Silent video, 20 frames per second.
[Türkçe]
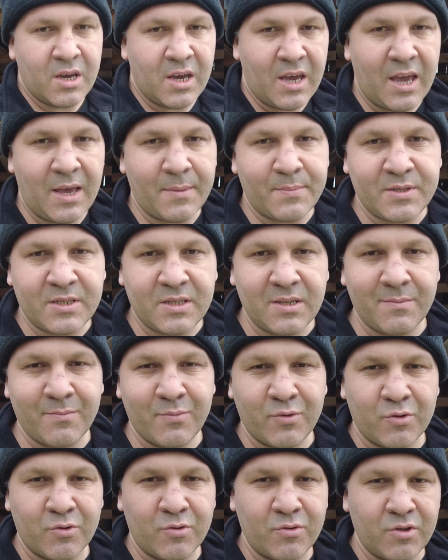hepsi
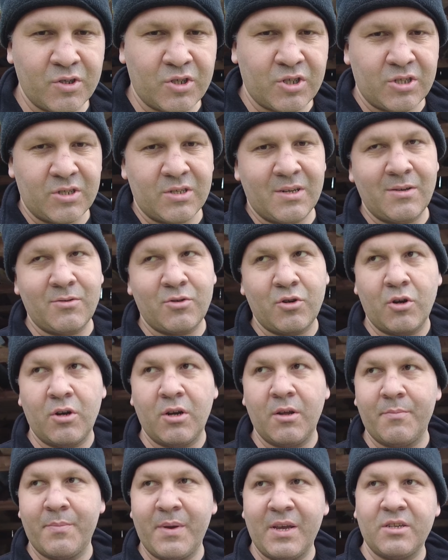bunun içinde
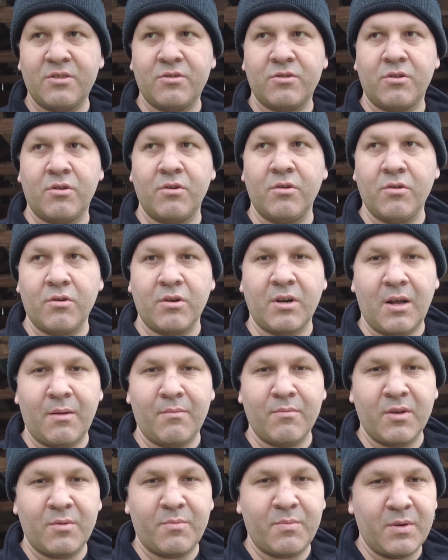şöyle 5
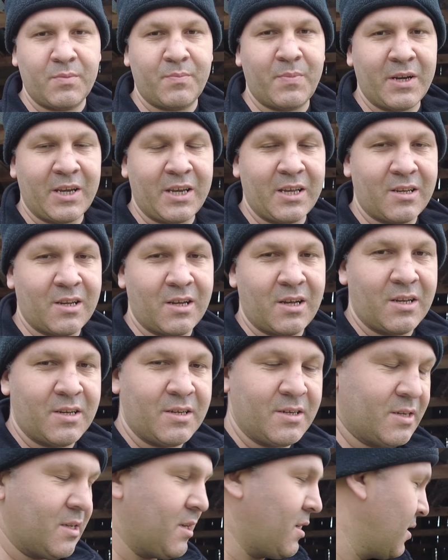kilogramlık bir paket
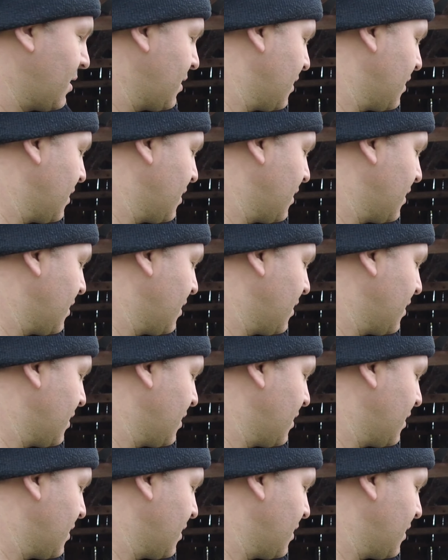halinde